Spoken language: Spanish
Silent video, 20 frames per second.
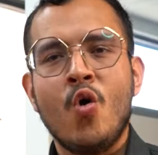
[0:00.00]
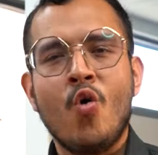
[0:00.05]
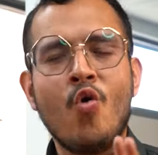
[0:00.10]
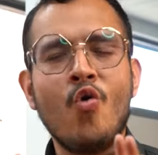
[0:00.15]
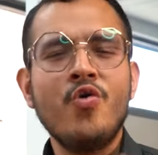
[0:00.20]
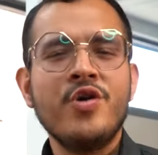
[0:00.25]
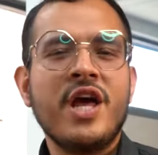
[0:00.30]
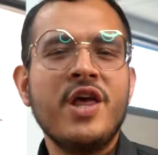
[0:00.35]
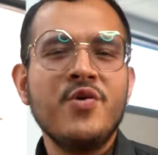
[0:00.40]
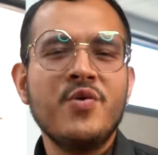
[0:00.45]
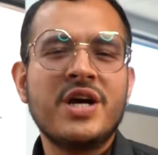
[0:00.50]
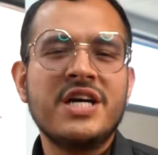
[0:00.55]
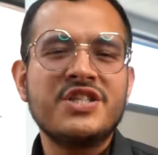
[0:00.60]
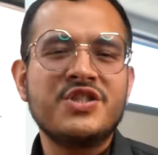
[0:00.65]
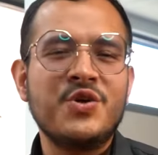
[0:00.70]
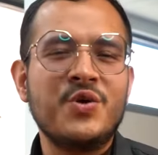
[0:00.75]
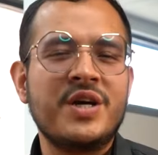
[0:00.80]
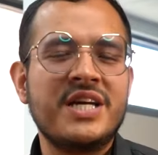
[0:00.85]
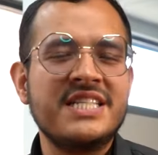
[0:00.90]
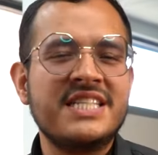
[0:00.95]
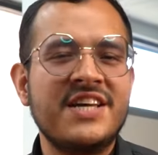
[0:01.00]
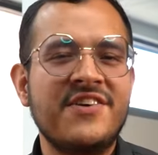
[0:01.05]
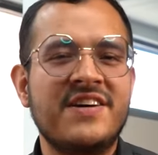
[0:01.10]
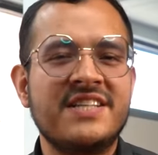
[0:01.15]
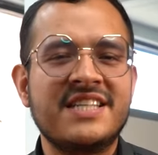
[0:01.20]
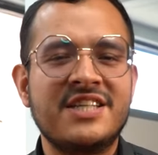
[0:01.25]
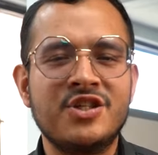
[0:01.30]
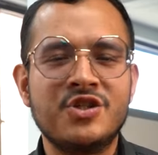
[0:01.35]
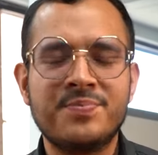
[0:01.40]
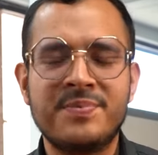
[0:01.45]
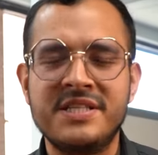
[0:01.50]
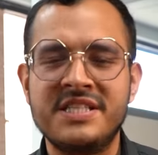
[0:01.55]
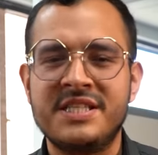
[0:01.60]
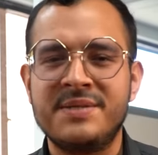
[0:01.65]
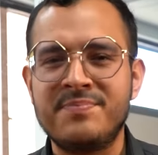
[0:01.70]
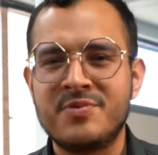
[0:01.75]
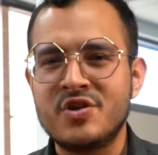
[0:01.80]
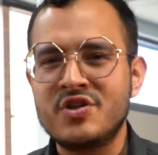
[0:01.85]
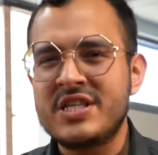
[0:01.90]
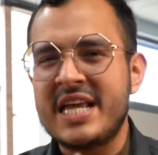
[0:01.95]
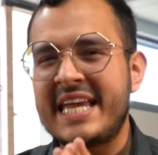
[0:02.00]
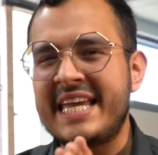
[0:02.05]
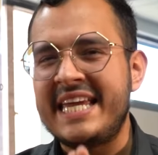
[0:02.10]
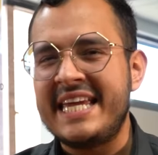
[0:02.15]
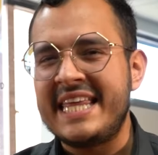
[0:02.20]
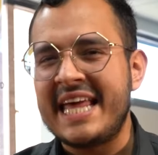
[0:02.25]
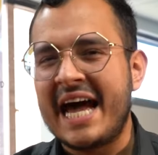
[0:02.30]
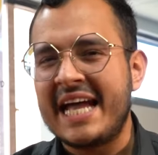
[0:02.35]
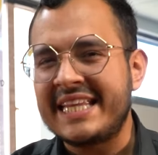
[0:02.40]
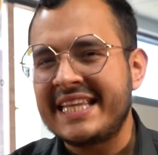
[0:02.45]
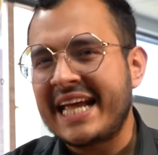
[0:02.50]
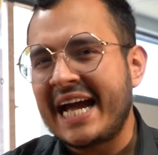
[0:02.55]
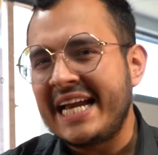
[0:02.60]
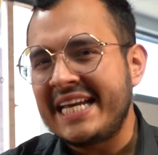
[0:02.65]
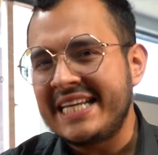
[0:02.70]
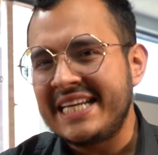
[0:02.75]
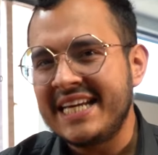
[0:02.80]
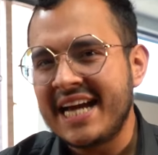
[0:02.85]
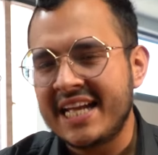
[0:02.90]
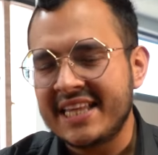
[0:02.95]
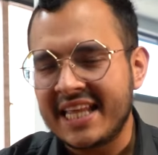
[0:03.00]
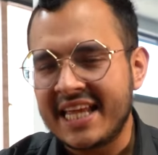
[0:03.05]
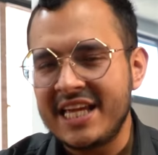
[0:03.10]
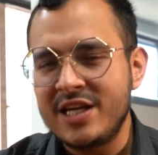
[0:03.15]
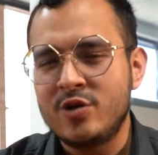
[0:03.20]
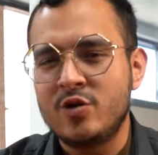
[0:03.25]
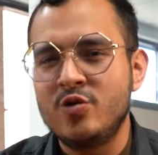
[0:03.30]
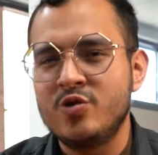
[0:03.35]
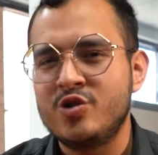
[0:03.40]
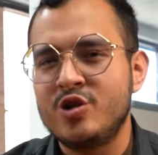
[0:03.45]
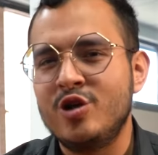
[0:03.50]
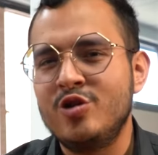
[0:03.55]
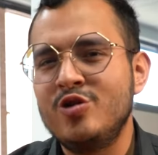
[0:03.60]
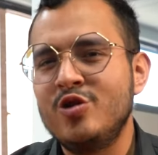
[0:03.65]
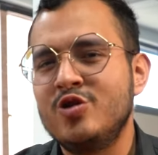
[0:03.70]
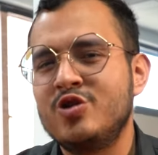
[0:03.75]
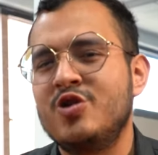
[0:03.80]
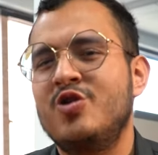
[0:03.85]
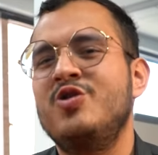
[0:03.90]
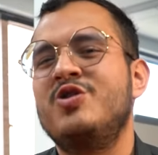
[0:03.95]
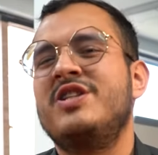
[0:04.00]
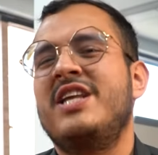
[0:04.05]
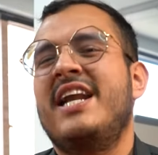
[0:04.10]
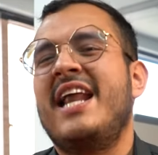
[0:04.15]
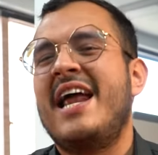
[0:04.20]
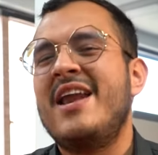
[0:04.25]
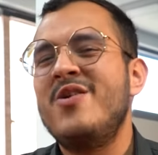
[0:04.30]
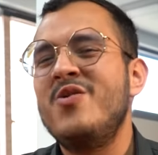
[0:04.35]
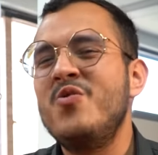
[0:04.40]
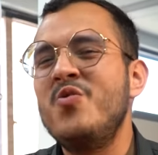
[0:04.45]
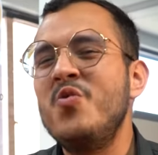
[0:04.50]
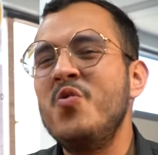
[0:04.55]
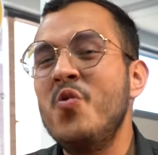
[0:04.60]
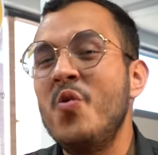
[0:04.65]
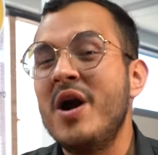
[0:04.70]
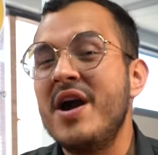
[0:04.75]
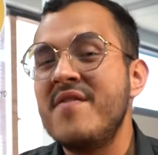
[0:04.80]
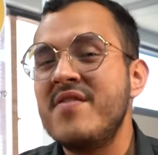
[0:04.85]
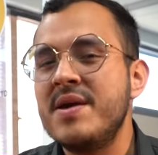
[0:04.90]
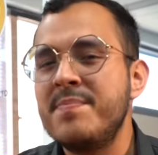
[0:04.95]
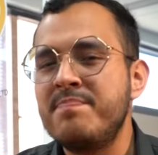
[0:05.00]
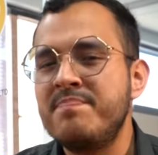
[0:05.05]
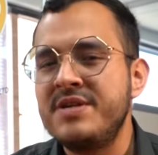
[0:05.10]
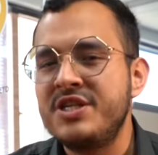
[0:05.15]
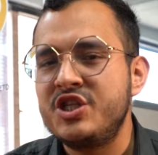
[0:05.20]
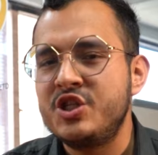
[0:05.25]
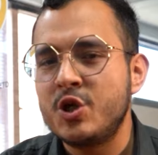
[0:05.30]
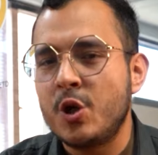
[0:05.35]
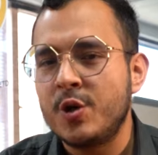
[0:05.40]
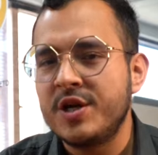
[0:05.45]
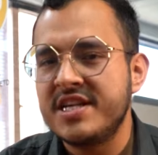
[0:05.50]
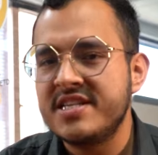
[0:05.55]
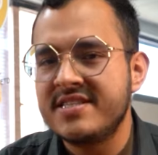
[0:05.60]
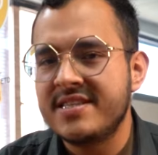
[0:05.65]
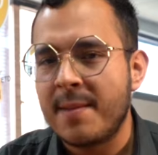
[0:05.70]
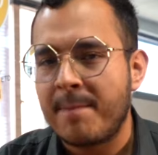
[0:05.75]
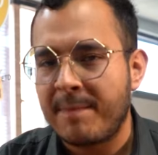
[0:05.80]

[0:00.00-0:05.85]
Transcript: Una educación que se base en los principios de equidad, calidad e inclusión nos costará 9 billones de